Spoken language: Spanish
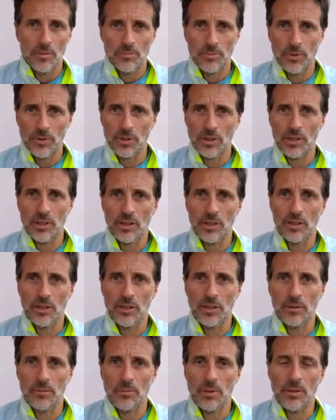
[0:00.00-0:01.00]

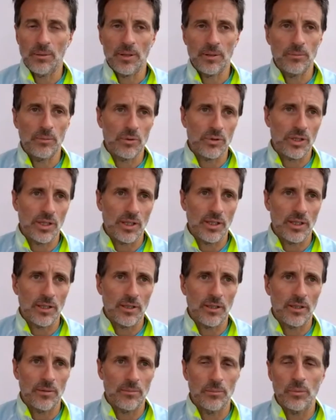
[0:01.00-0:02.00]
porque va a haber
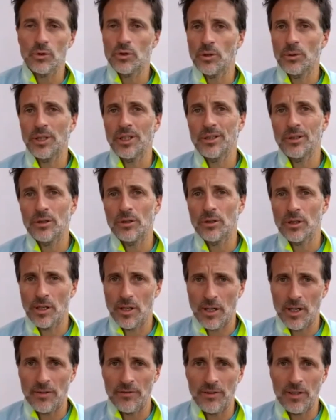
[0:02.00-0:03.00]
mucha, mucho viento y
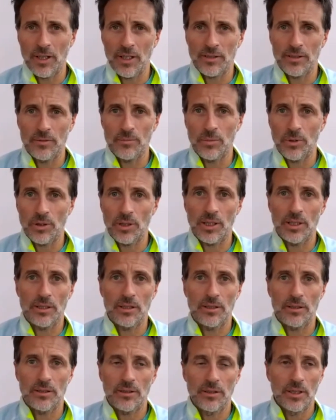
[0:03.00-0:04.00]
ráfagas
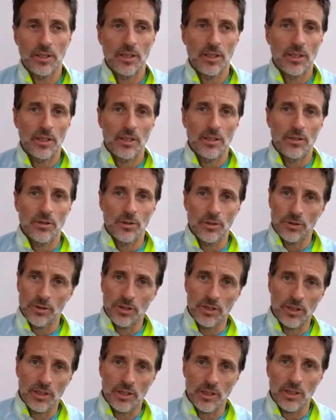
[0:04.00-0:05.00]
importantes
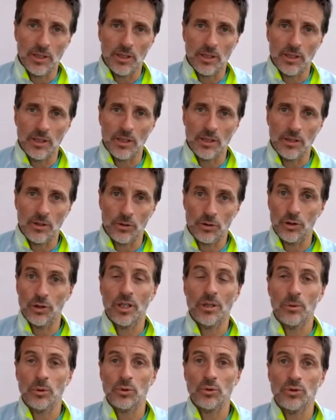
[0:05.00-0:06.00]
donde nosotros
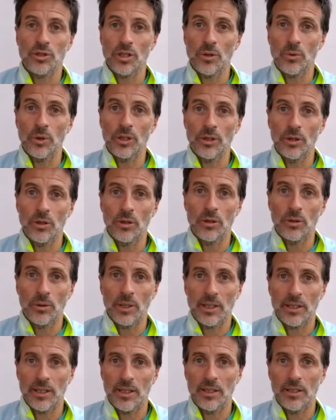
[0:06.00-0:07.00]
tenemos un circuito
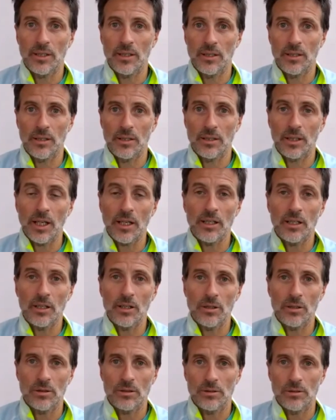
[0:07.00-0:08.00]
bastante
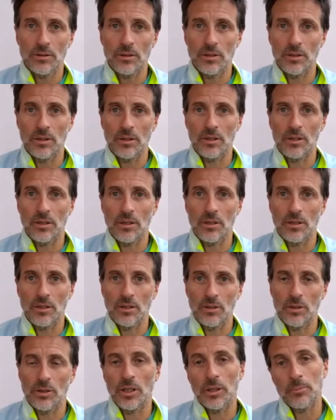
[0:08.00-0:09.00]
técnico y
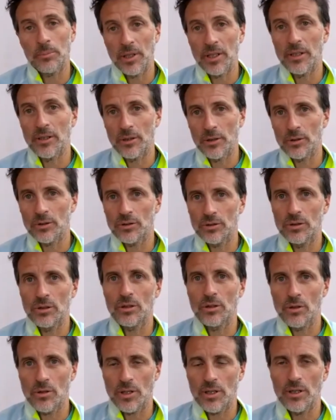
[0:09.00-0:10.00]
donde es peligroso
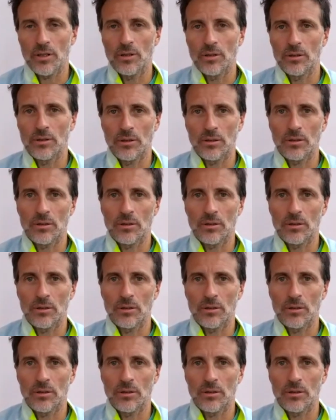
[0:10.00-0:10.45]
correr con,